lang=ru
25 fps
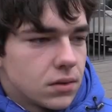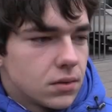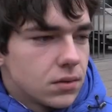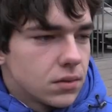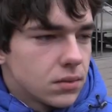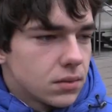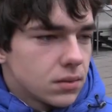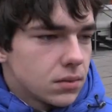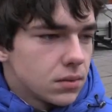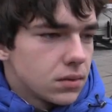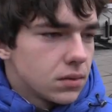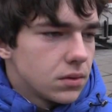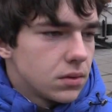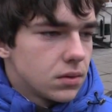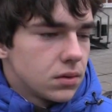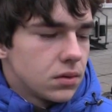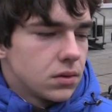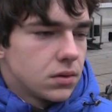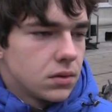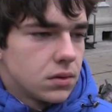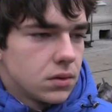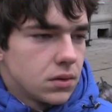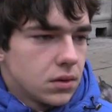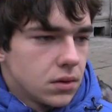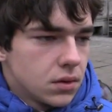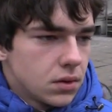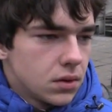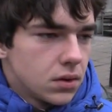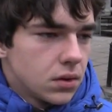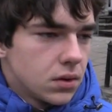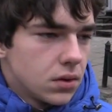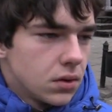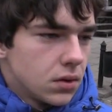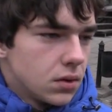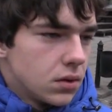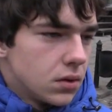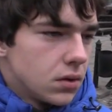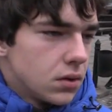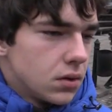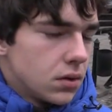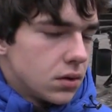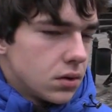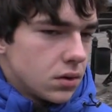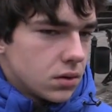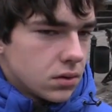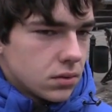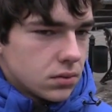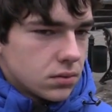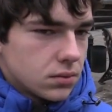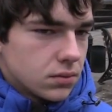Как считаете, молодые люди должны
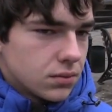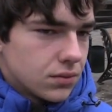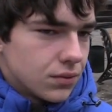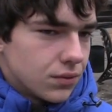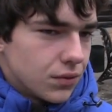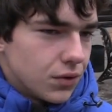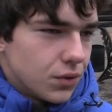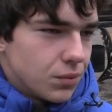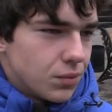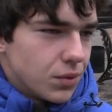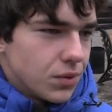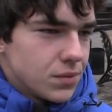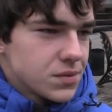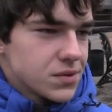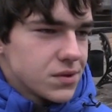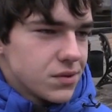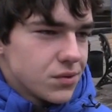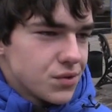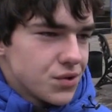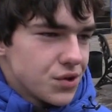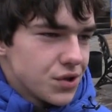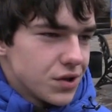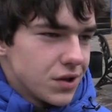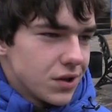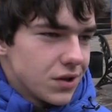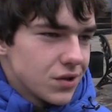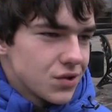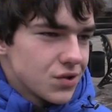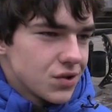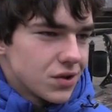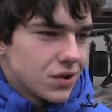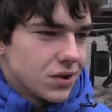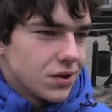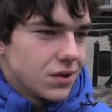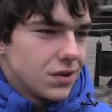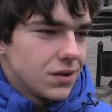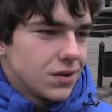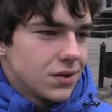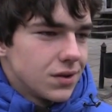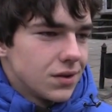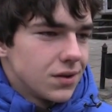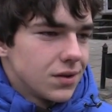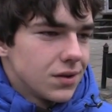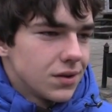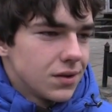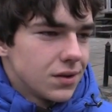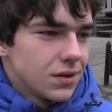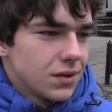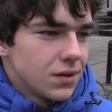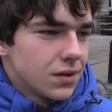служить вам? В любом случае должны.
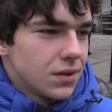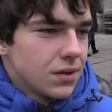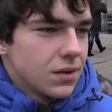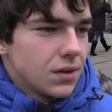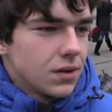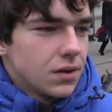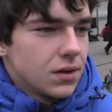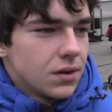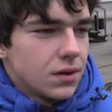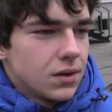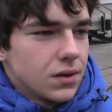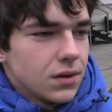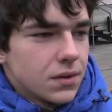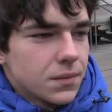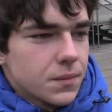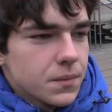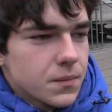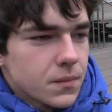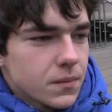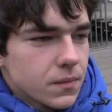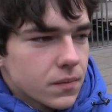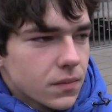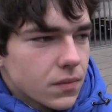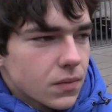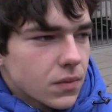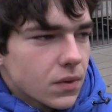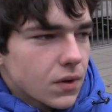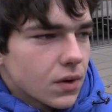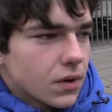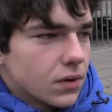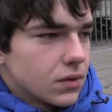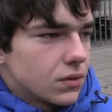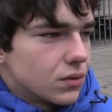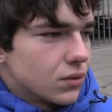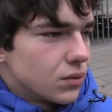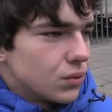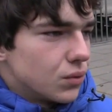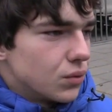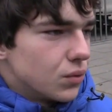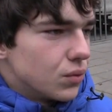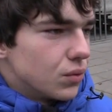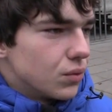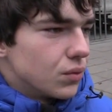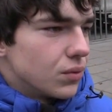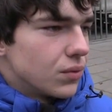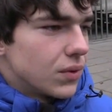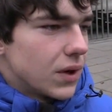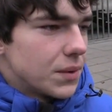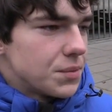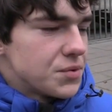А для чего? Ну,
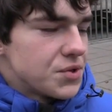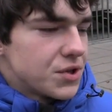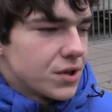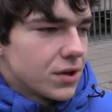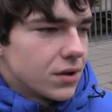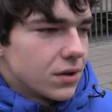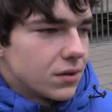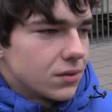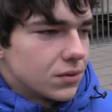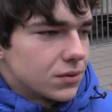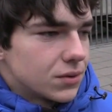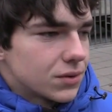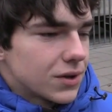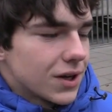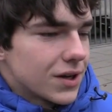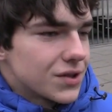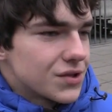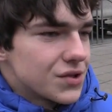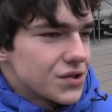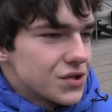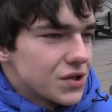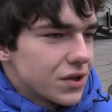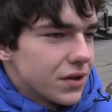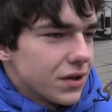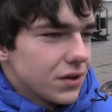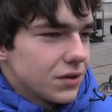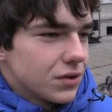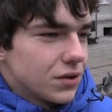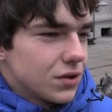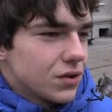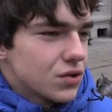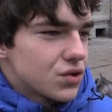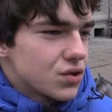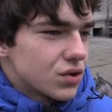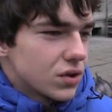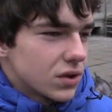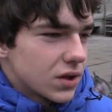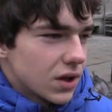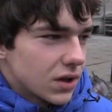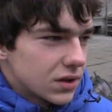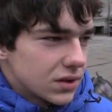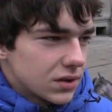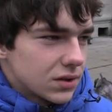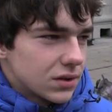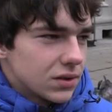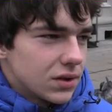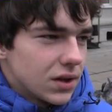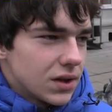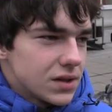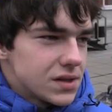вообще, вот каждый человек должен
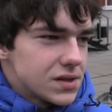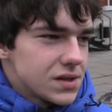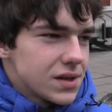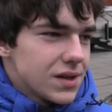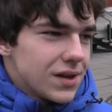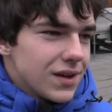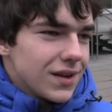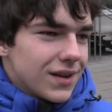как-то дать